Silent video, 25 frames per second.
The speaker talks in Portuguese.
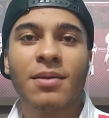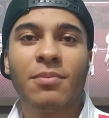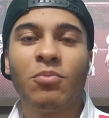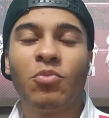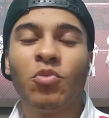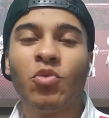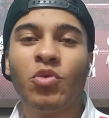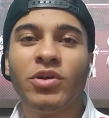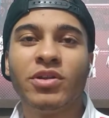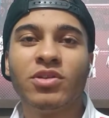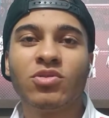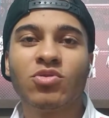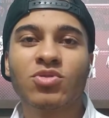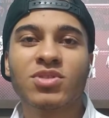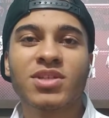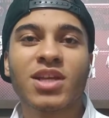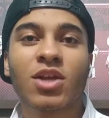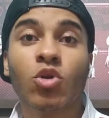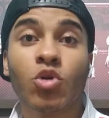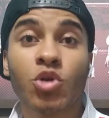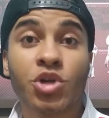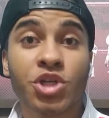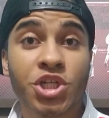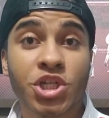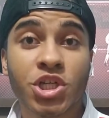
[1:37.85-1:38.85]
muitos
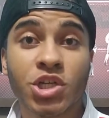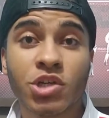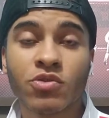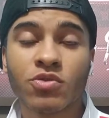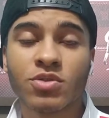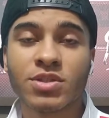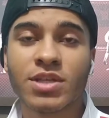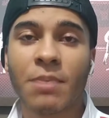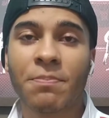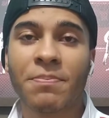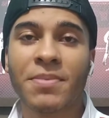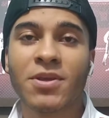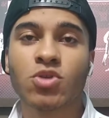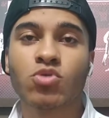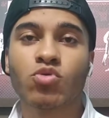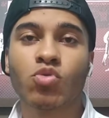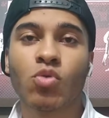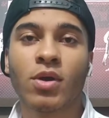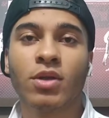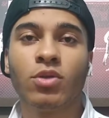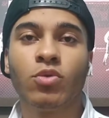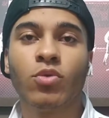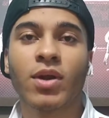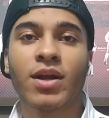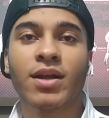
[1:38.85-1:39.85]
elogios à
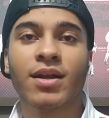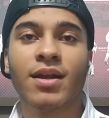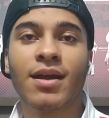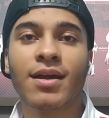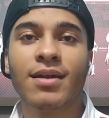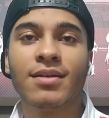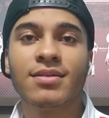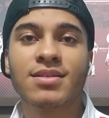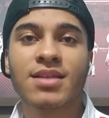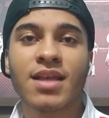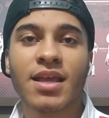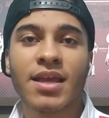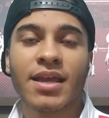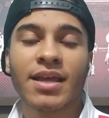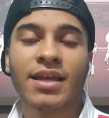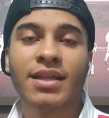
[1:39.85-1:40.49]
pessoa do Hernandes.